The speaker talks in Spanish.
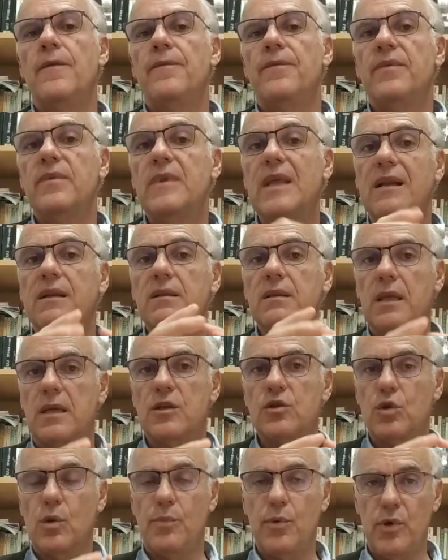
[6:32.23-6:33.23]
del
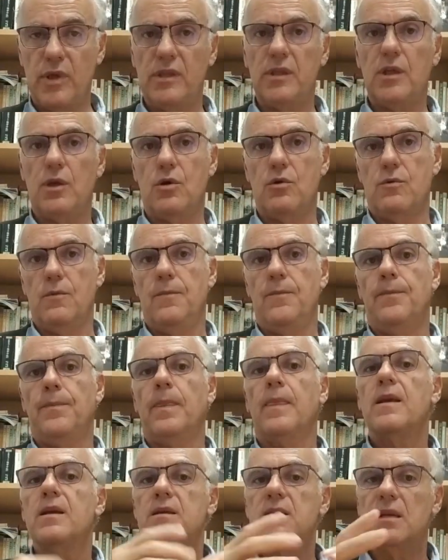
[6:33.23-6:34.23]
texto poético,
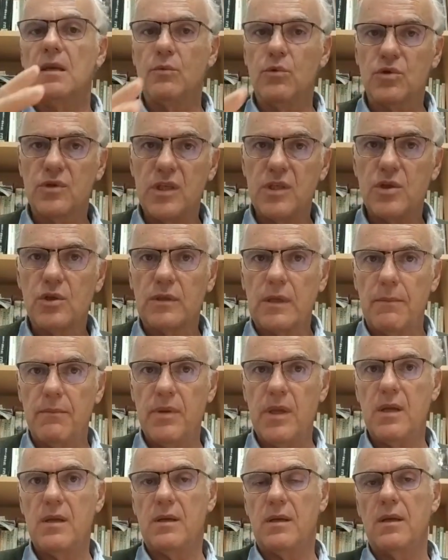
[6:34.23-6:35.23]
si hemos dicho
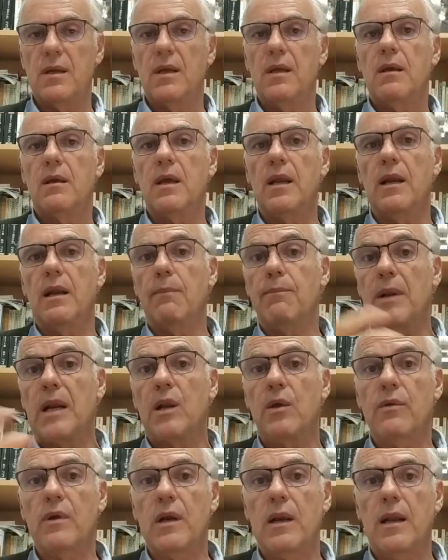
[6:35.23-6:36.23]
también que en el
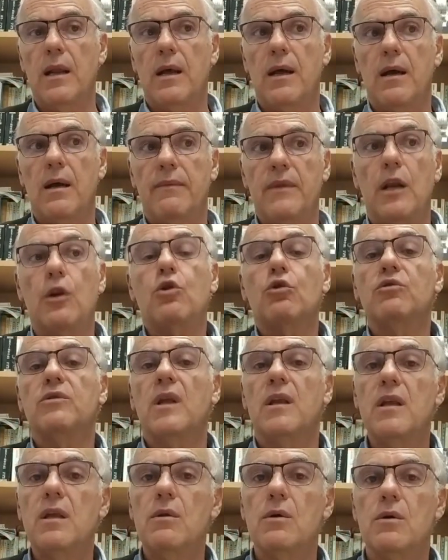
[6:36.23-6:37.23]
plano del
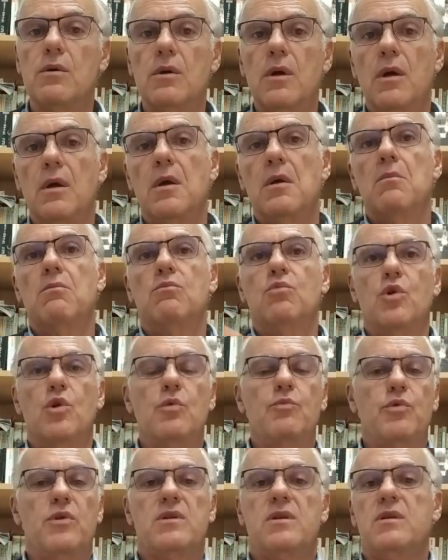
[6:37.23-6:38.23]
contenido,
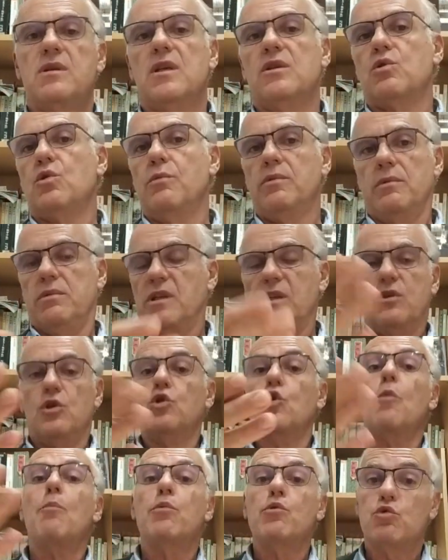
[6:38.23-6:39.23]
bueno, pues se,
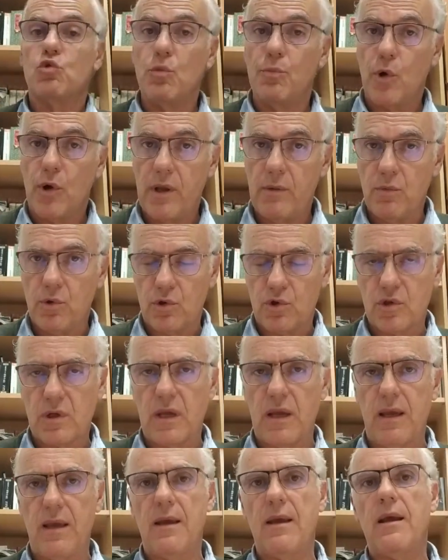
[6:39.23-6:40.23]
suponemos
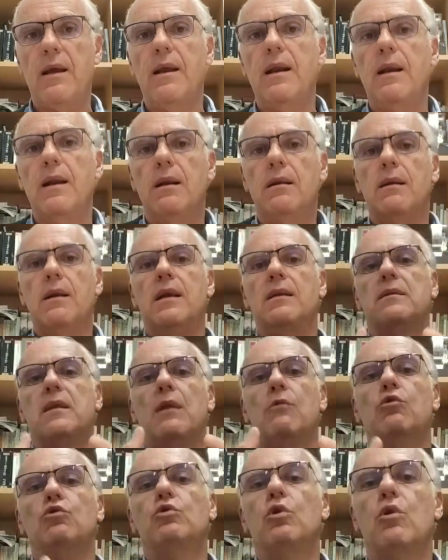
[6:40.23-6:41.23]
que el, el
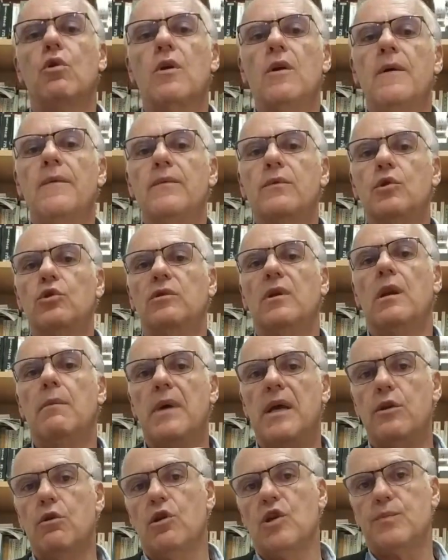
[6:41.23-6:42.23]
traductor no tiene
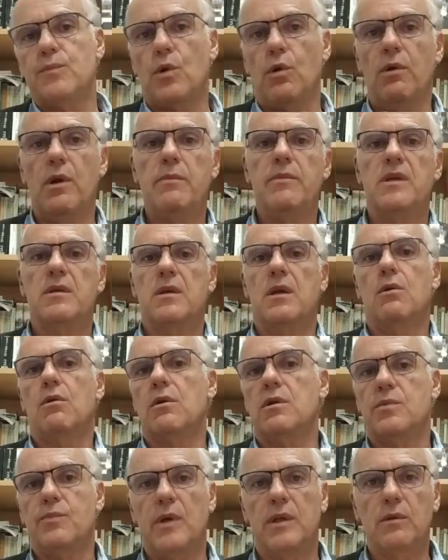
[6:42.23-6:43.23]
mayores problemas que con
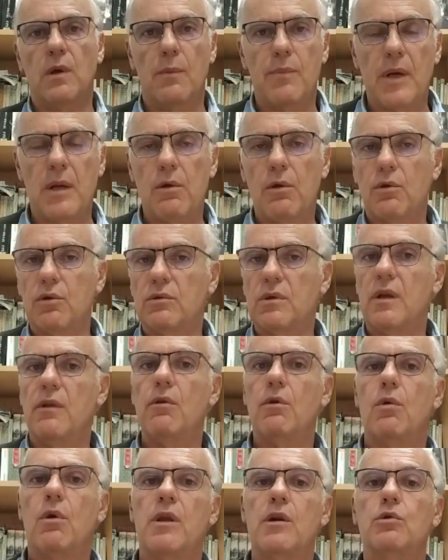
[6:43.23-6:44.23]
respecto al plano del contenido
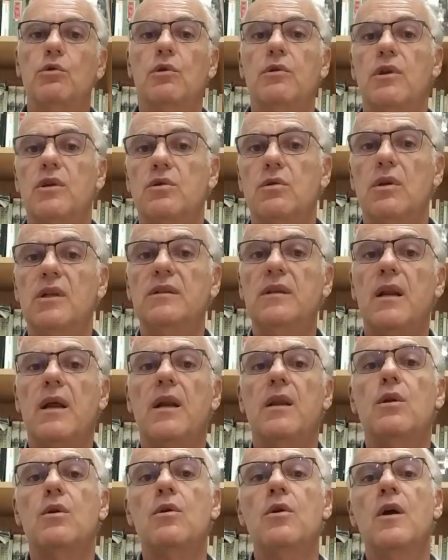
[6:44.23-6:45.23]
de cualquier otro texto
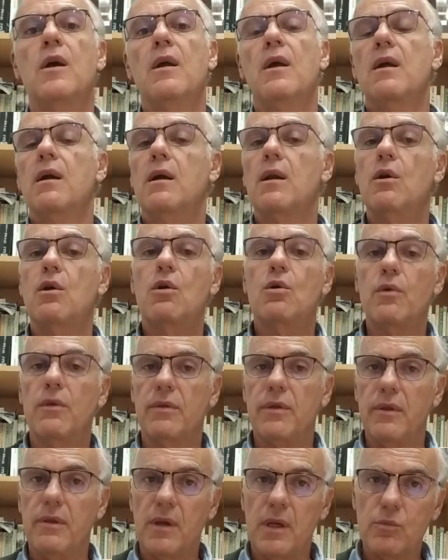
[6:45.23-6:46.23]
literario, creo que
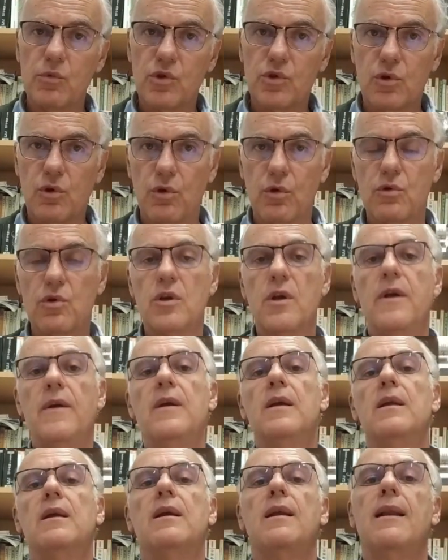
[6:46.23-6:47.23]
coincidiremos todos
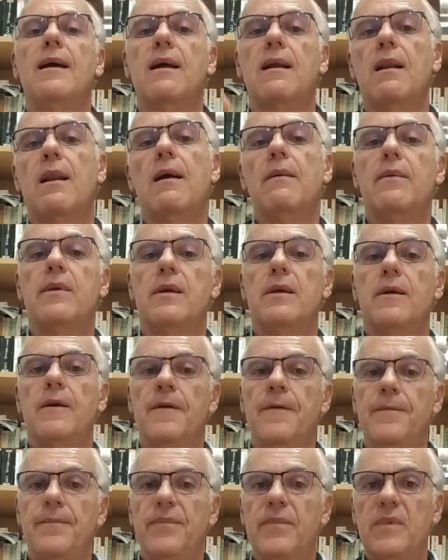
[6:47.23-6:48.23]
en que la clave
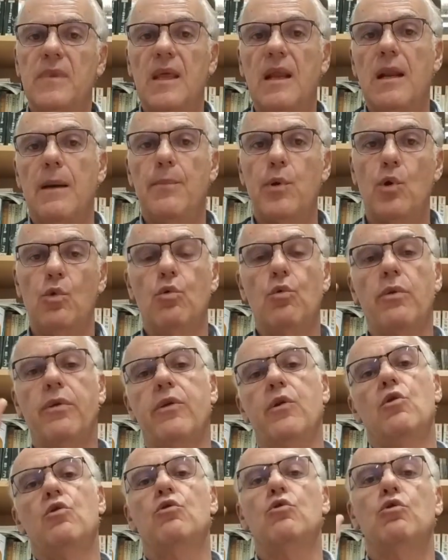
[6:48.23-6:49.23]
de la
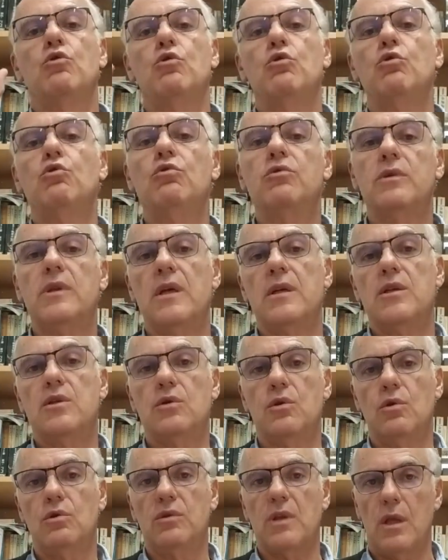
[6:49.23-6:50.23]
producción de un
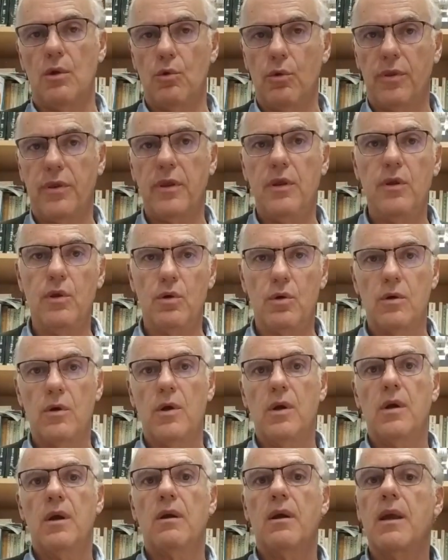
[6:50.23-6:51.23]
texto traducido
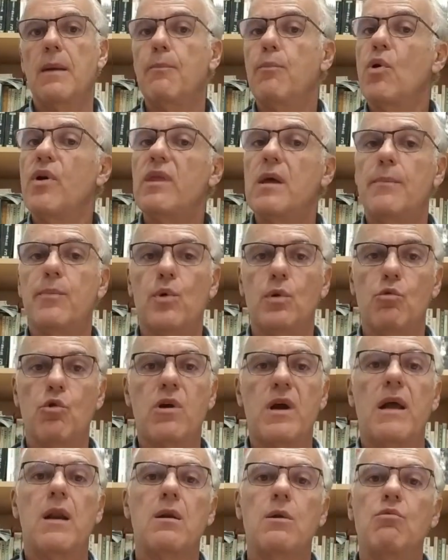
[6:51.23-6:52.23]
que pueda
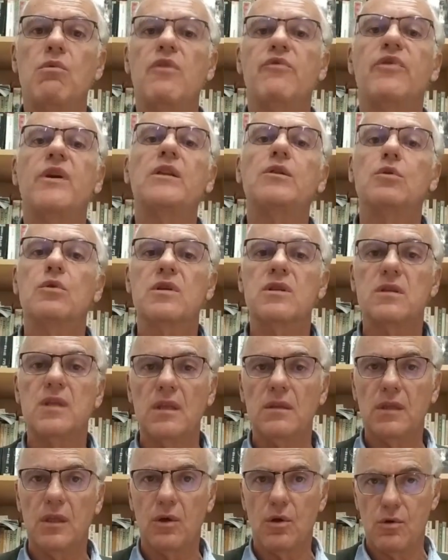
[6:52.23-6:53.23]
provocar un efecto
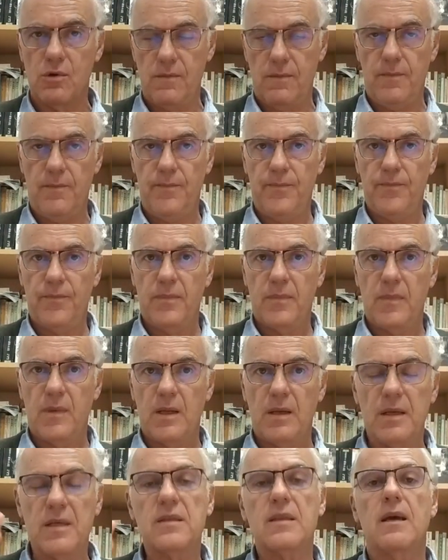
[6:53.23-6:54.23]
estético
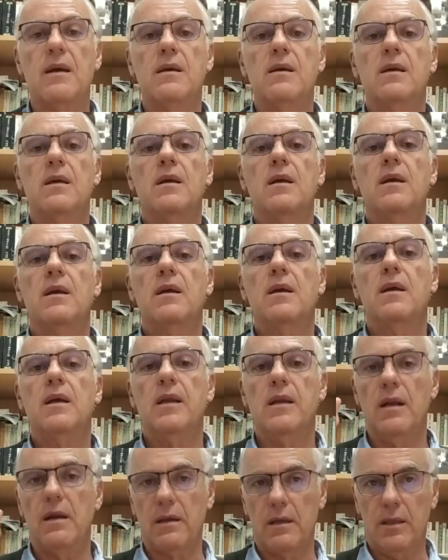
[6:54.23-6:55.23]
está
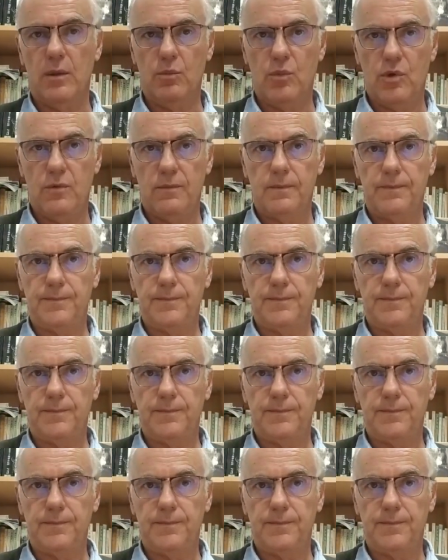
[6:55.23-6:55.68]
en el ritmo.